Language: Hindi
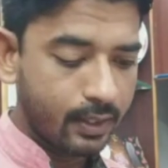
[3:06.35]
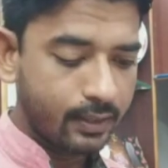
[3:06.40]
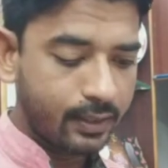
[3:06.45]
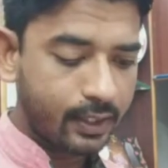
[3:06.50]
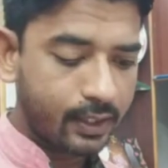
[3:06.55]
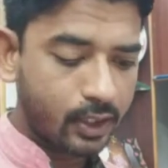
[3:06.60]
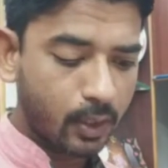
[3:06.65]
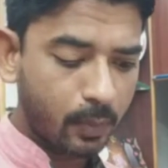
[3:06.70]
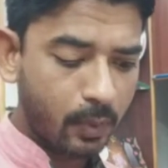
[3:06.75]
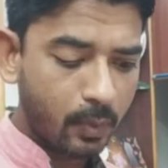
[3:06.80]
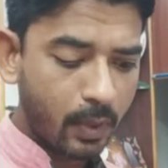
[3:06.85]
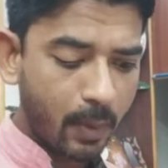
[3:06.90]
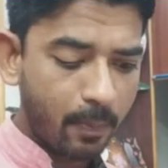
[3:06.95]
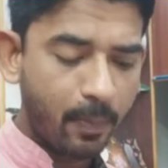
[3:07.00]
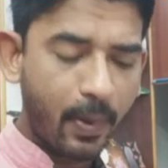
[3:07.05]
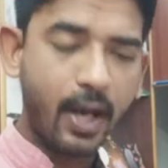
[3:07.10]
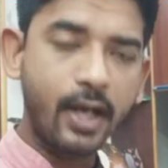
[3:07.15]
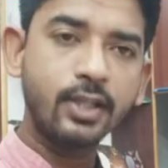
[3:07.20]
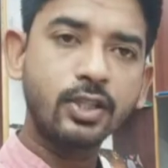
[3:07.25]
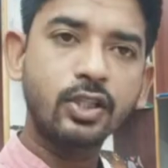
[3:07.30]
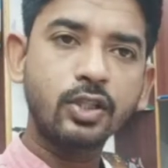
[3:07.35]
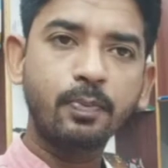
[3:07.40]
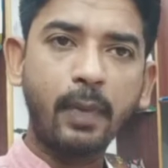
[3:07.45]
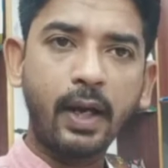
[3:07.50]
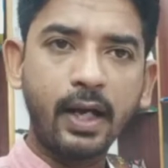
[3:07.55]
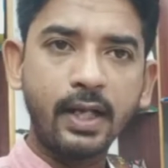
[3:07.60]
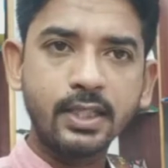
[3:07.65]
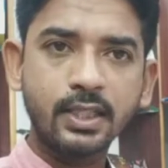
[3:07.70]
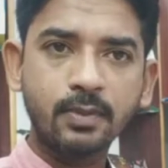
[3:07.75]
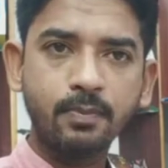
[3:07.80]
देखिए जब भी आप पाँच
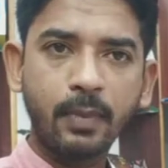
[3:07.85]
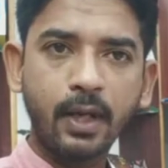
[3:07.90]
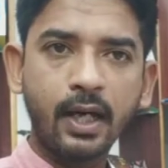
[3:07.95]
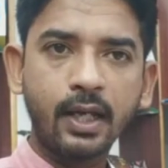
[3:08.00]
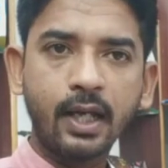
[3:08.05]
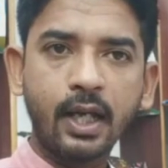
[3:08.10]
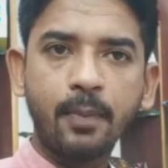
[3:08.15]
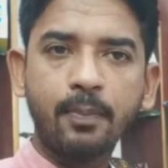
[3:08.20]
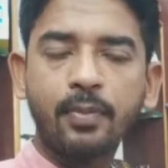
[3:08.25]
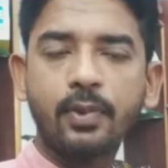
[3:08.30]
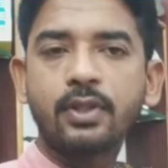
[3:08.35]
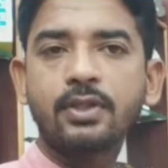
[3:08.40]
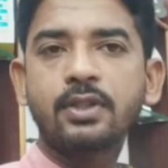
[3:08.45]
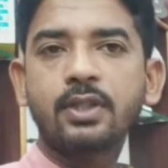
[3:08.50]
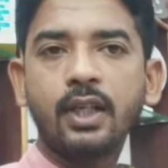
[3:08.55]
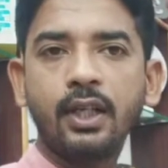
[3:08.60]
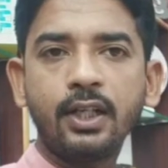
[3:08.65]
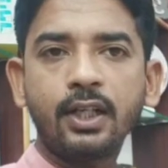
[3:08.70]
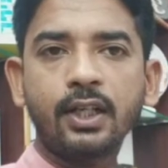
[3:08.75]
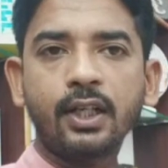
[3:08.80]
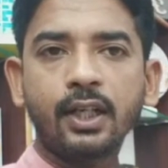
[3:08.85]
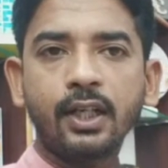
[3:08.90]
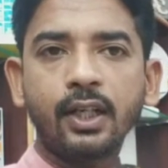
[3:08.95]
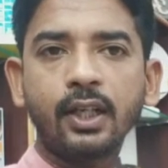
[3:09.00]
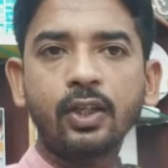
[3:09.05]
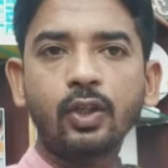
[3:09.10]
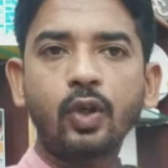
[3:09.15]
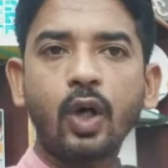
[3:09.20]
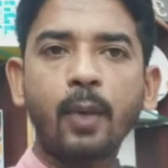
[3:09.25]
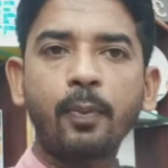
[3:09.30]
पाँच बार आप सेंड
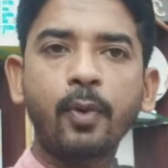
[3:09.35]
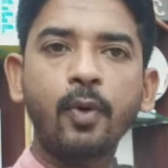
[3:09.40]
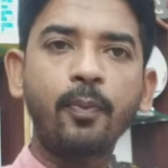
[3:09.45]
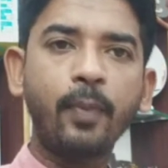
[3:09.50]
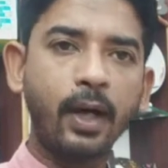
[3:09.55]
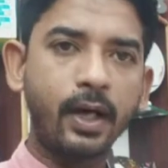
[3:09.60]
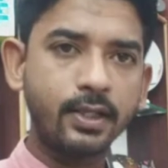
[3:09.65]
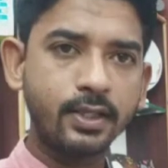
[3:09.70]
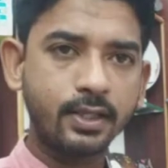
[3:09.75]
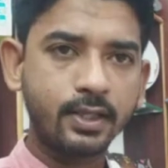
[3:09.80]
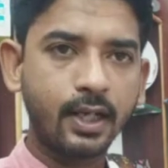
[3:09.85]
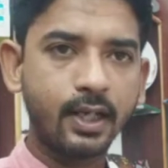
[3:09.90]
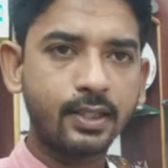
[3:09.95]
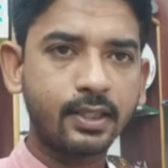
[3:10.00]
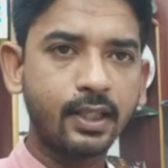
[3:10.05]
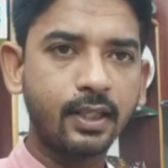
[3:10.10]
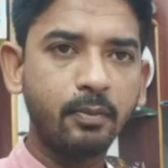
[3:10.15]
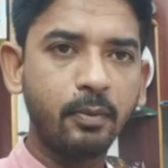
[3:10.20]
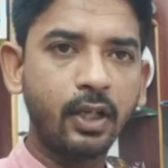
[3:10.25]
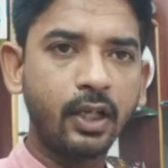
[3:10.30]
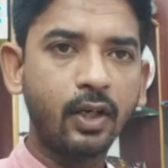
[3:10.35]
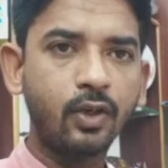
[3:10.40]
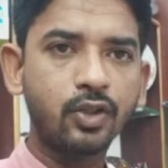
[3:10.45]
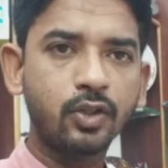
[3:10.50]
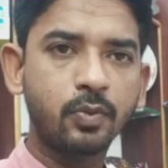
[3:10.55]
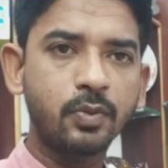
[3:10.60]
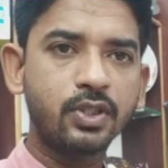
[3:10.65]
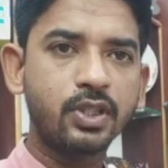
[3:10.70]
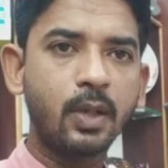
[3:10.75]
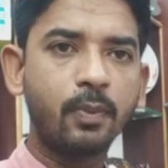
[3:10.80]
करेंगे तो आपको पाँच स्क्रैच कार्ड मिलेगा
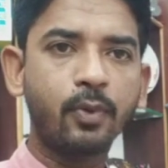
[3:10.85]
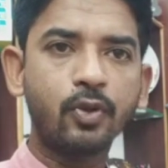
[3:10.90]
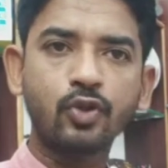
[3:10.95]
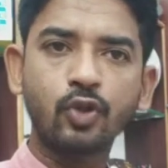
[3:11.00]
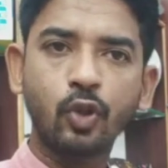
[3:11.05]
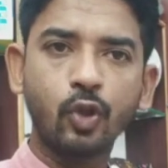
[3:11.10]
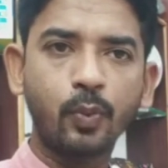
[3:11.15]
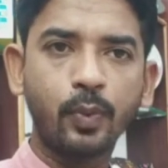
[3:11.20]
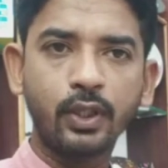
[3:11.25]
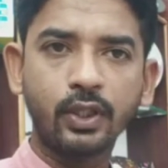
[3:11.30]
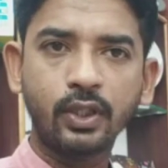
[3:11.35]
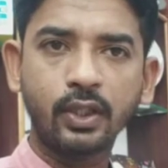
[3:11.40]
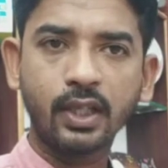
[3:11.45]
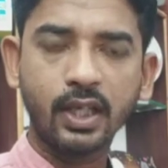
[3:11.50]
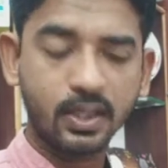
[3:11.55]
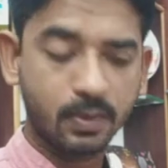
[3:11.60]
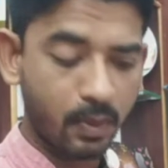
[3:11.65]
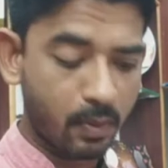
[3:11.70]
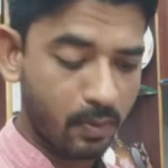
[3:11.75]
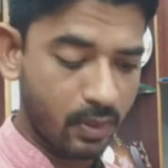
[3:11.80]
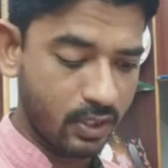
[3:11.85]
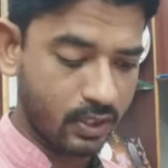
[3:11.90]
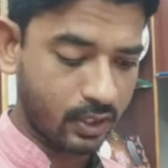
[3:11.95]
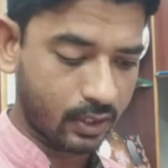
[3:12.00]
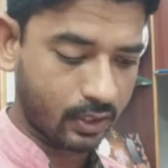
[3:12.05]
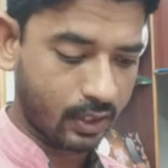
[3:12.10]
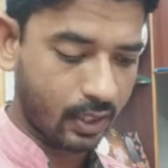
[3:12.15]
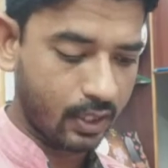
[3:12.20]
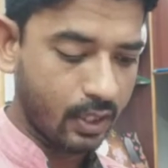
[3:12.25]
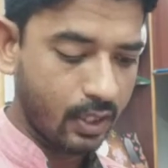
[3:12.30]
उसमें से आपको सौ रुपये तक कैशबैक मिल
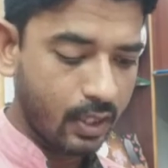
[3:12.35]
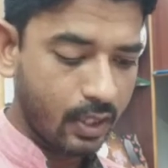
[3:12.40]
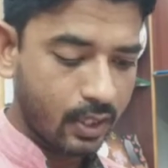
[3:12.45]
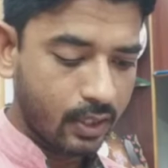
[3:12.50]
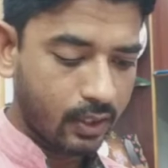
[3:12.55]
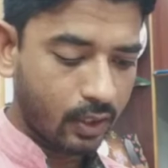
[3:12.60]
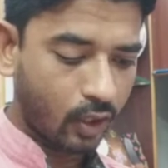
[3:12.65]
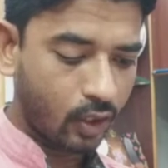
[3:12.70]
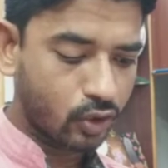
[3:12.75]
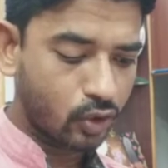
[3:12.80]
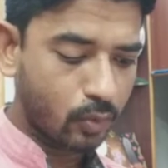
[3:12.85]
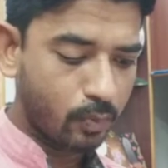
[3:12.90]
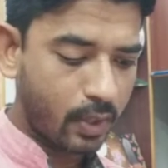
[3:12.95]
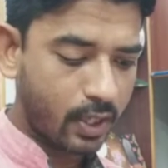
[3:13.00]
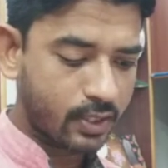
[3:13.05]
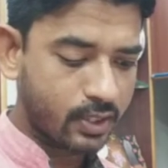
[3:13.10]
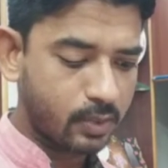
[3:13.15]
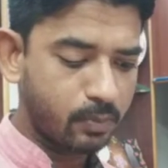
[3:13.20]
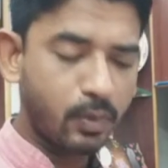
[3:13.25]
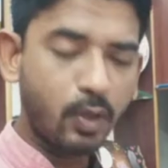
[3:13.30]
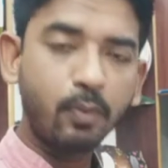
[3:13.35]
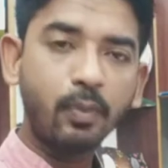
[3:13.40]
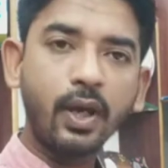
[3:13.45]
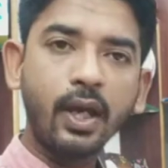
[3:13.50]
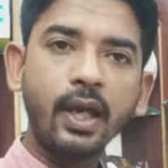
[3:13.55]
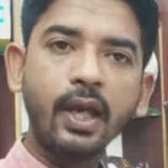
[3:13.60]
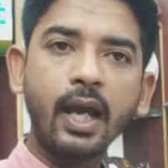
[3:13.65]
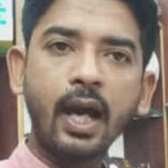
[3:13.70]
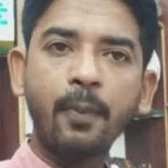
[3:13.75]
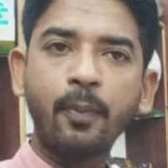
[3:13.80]
सकता है और जो मैक्सिमम
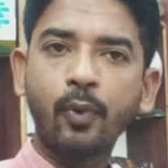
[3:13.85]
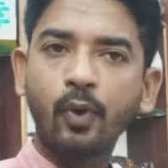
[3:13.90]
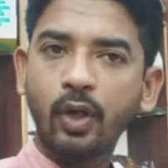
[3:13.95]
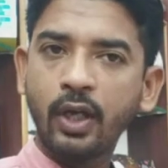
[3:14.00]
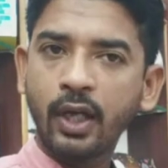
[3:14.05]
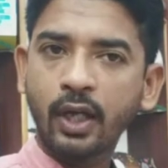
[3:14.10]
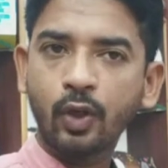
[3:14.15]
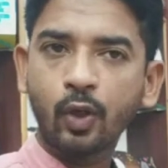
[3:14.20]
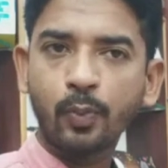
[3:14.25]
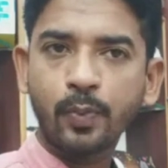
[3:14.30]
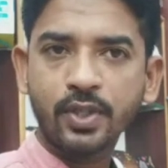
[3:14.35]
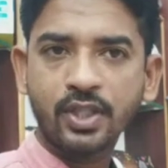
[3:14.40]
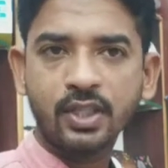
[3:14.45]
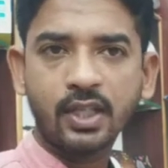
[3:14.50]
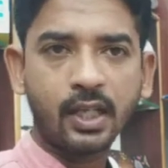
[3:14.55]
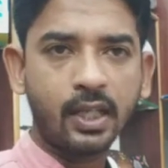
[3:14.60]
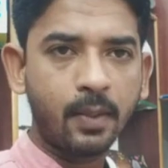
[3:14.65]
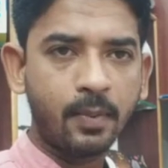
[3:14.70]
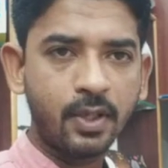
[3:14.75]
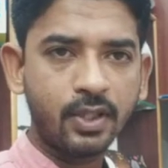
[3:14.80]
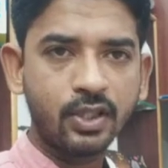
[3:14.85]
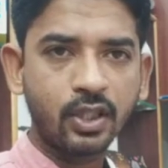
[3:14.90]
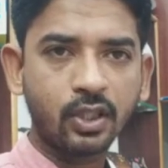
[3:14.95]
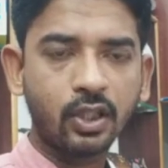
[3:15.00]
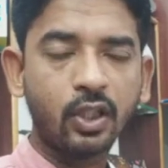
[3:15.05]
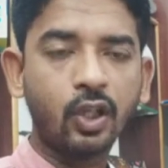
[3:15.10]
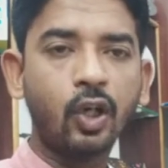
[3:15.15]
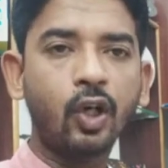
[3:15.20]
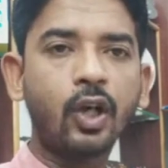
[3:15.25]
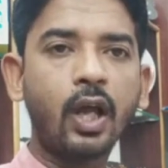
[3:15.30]
है आप एक रुपये से ज़्यादा भेज
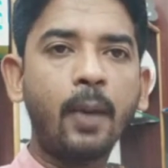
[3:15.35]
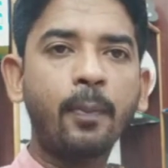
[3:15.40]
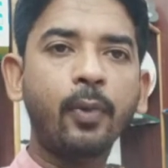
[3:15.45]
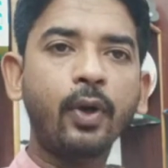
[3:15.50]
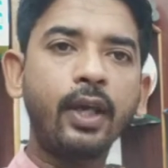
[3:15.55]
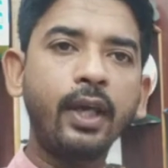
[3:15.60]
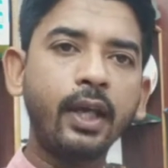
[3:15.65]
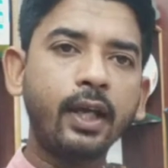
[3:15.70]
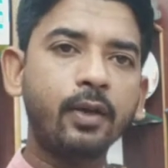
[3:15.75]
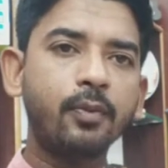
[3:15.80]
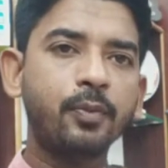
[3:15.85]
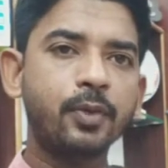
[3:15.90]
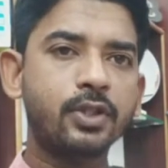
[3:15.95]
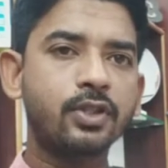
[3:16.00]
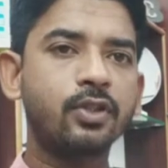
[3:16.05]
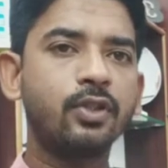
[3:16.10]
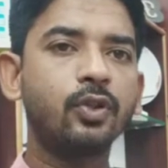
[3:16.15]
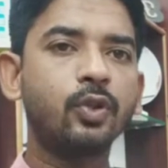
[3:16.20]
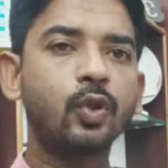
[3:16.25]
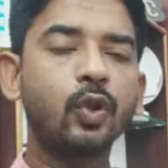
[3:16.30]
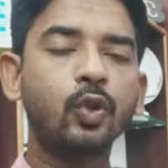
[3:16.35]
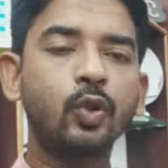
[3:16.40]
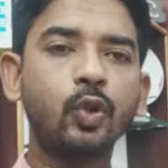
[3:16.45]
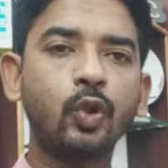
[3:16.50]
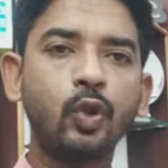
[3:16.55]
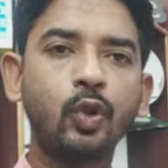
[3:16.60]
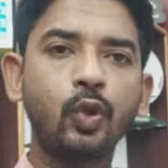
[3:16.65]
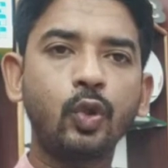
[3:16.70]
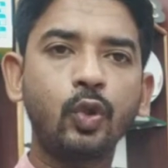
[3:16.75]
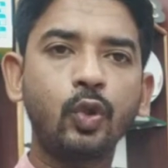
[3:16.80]
सकते हैं और आप एक पर्सन को दो